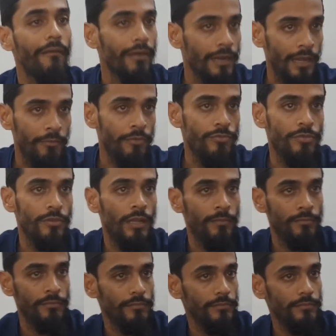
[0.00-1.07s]
আমার নামও শুনলাম
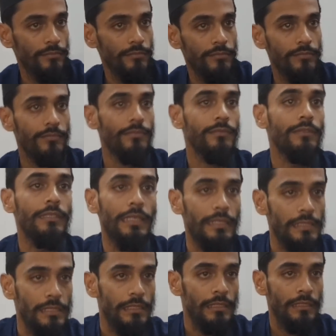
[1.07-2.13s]

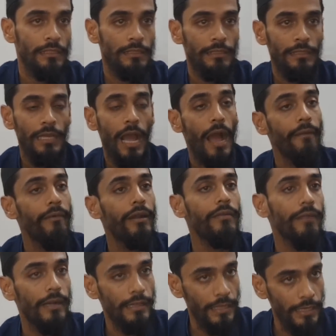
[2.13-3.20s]
দিয়েছে আমার
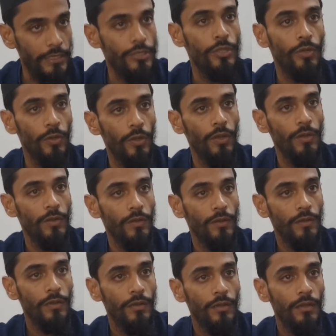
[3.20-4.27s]
বাড়িতে ইট ছুড়ল
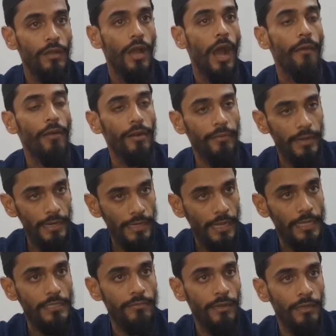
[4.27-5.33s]
আমার বাড়ির
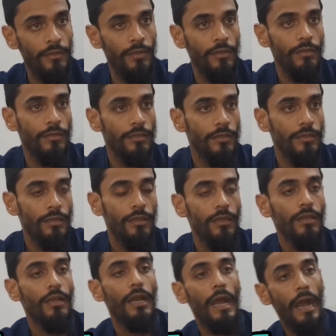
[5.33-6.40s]
কাজ ভাঙলো
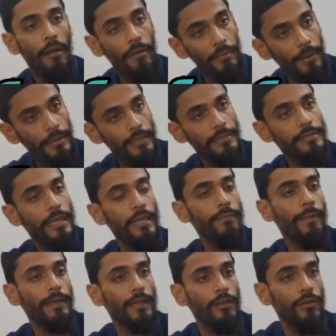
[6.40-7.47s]
আমার বাড়িতে সেল
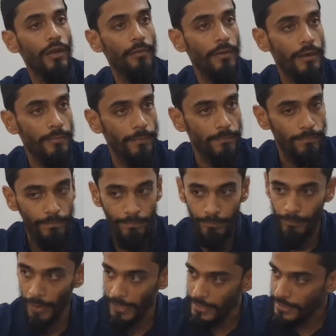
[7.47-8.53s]
ফাটালো আমার
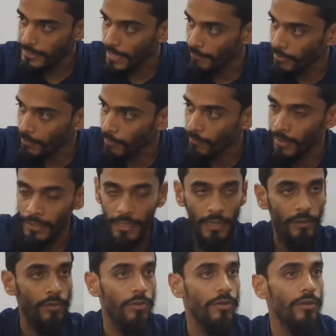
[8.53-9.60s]
বাড়ির সামনে বোমা নিয়ে
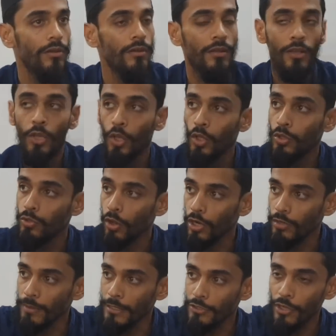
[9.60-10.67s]
ঘুরলো
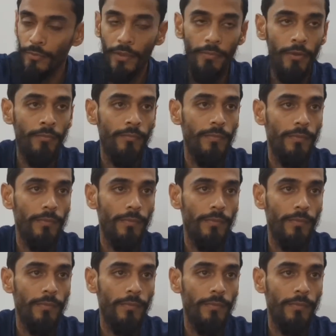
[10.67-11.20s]
দরবার শরীফে